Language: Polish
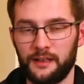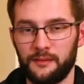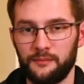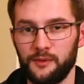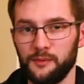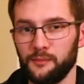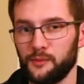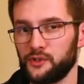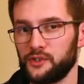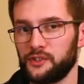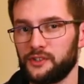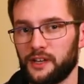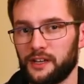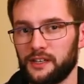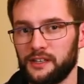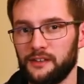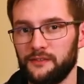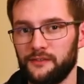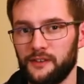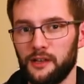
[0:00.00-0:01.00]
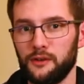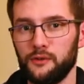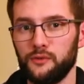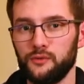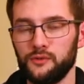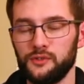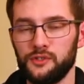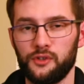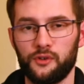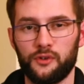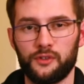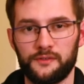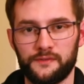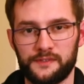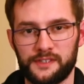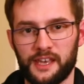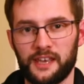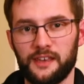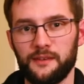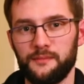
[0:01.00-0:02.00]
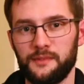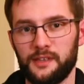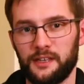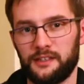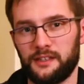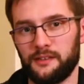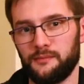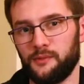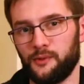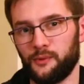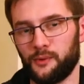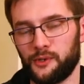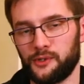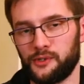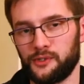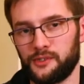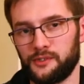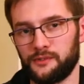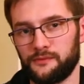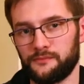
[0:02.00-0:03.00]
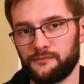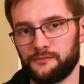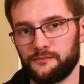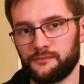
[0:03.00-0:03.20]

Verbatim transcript: mimo że tak niewielu ludzi odwzajemnia tę miłość?